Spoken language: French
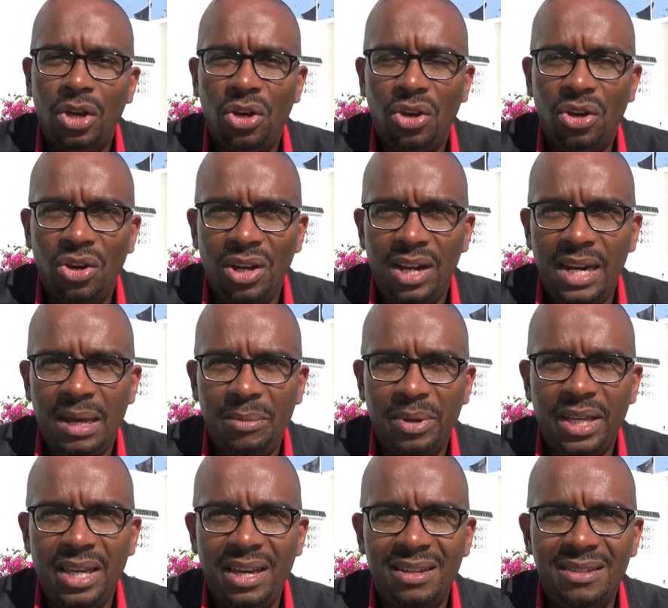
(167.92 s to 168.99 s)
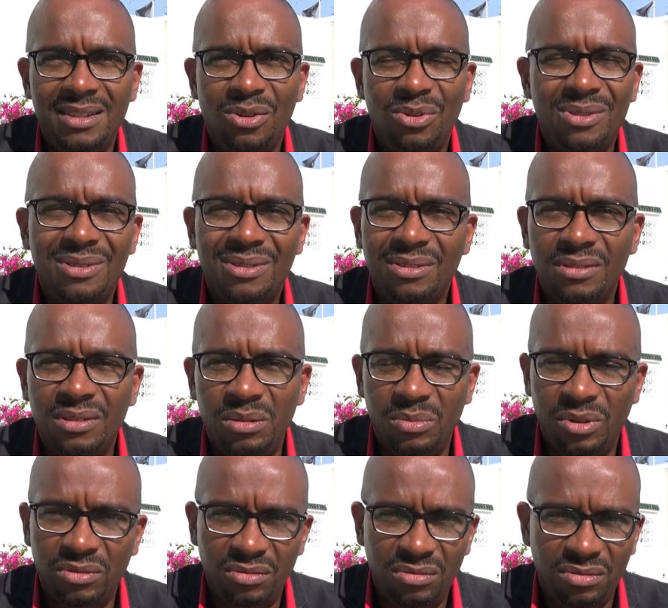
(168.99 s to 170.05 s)
que la prière, c'est le
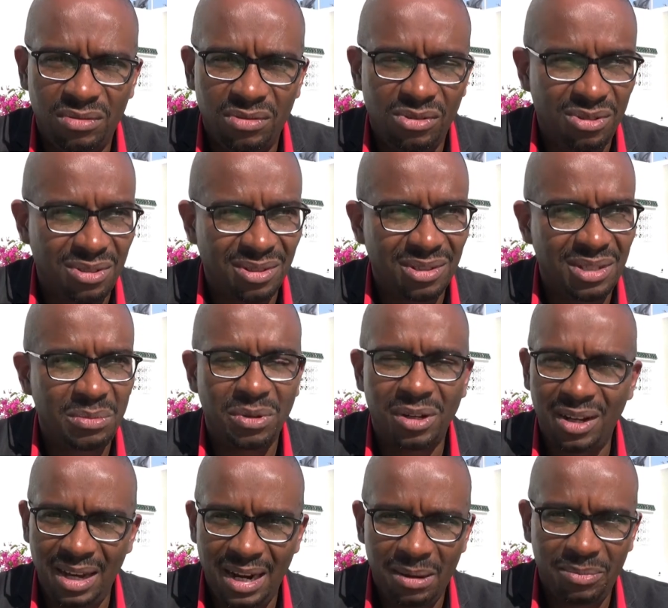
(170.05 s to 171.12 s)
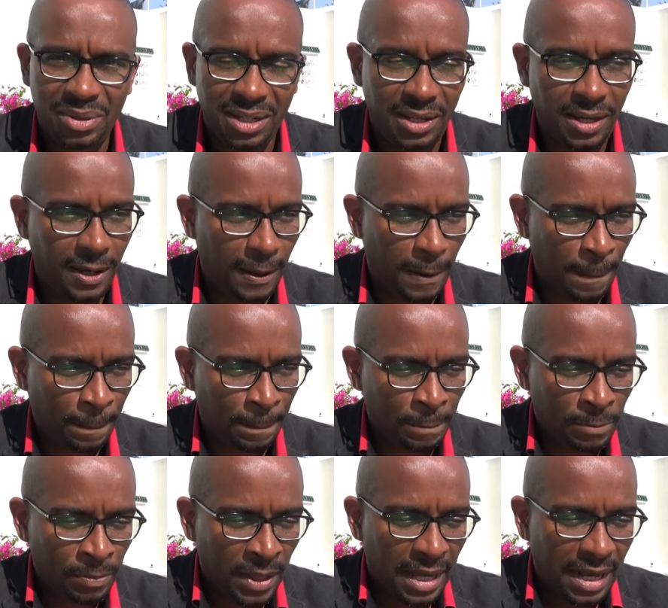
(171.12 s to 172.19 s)
sentiment. Le sentiment est la prière.
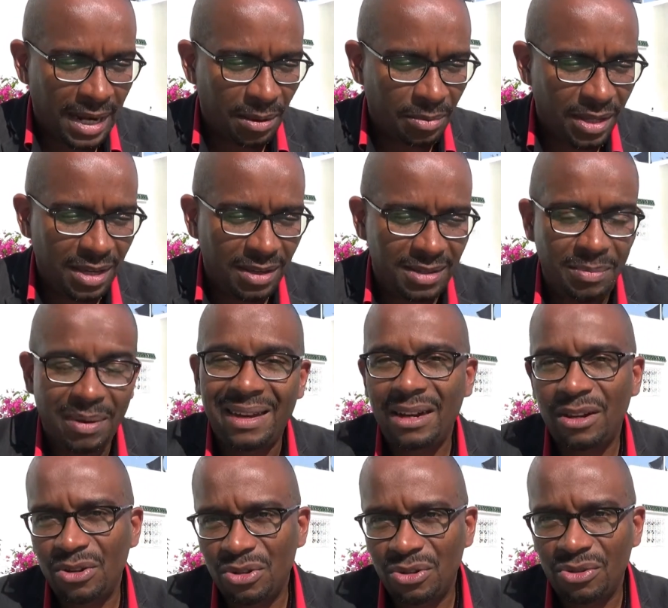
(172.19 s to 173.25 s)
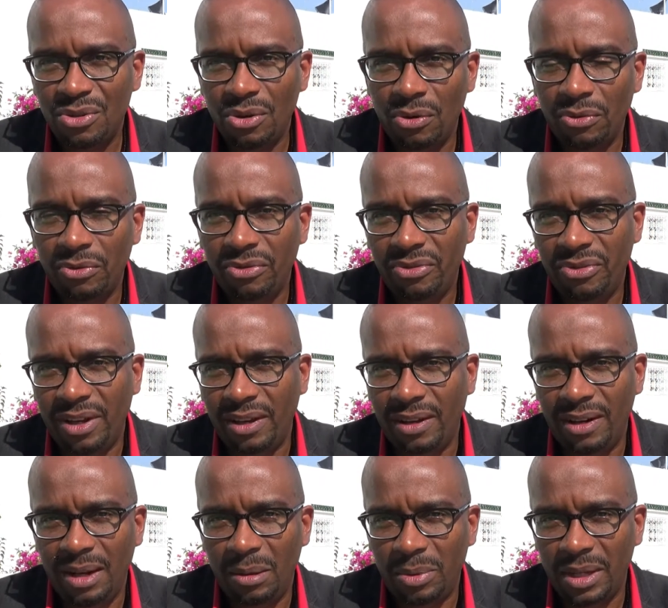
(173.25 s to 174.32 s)
La prière, c'est pas quelque chose que l'on fait.
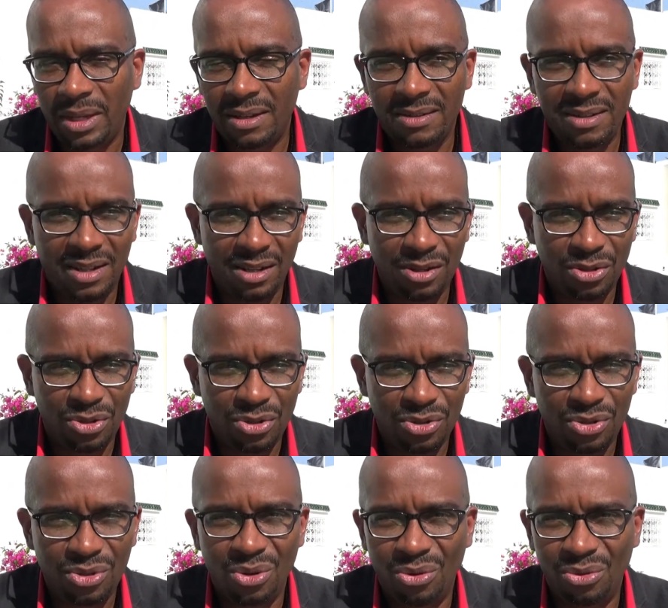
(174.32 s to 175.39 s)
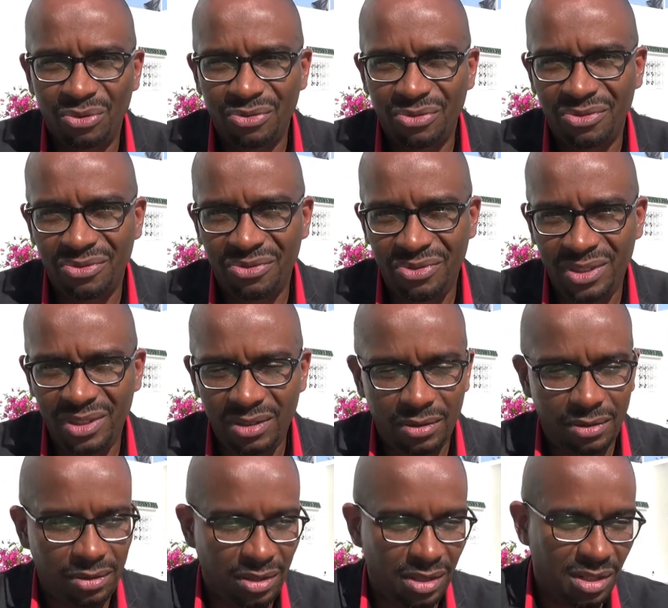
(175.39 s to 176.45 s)
La prière, c'est quelque chose que l'on vit
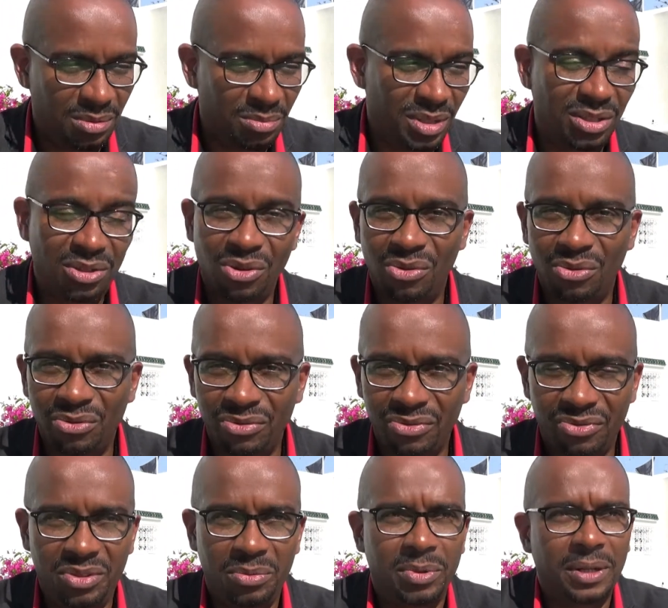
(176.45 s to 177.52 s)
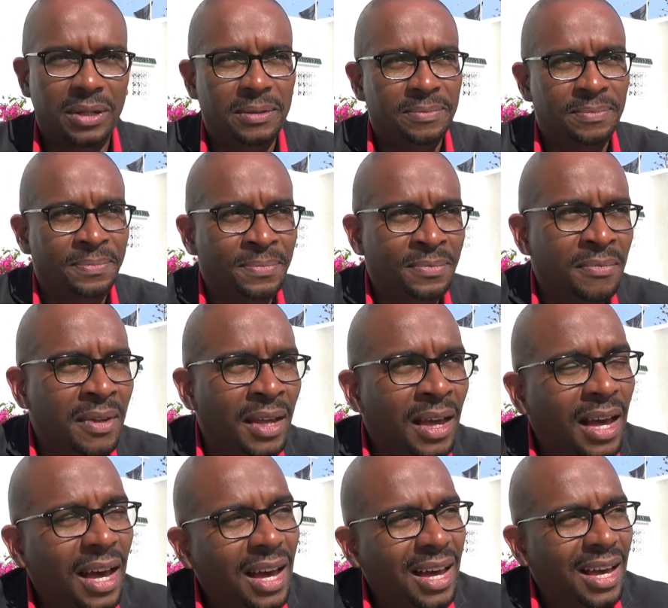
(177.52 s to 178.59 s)
limite que l'on vibre.
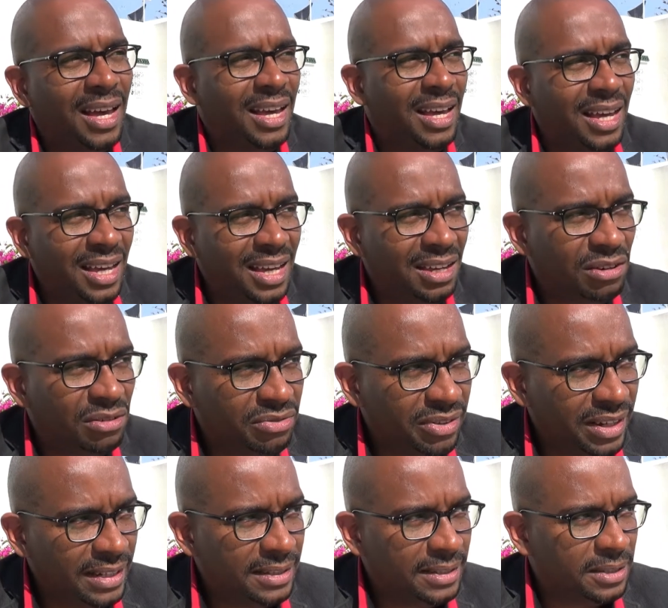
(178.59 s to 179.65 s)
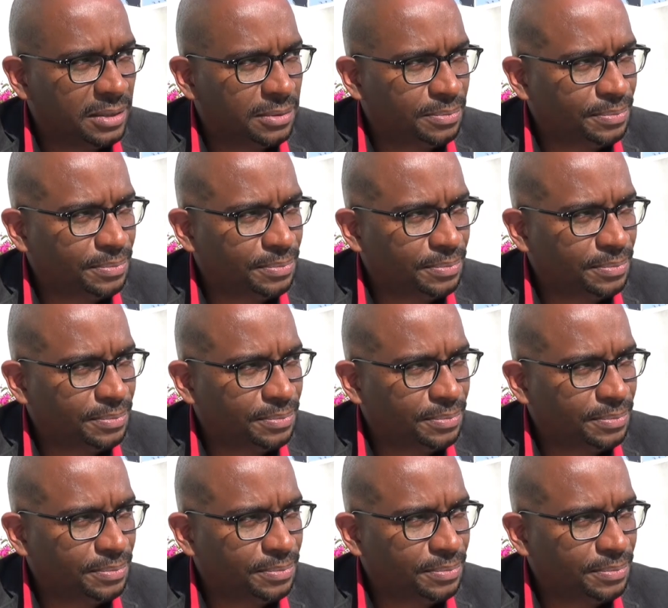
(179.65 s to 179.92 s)
Et en fait,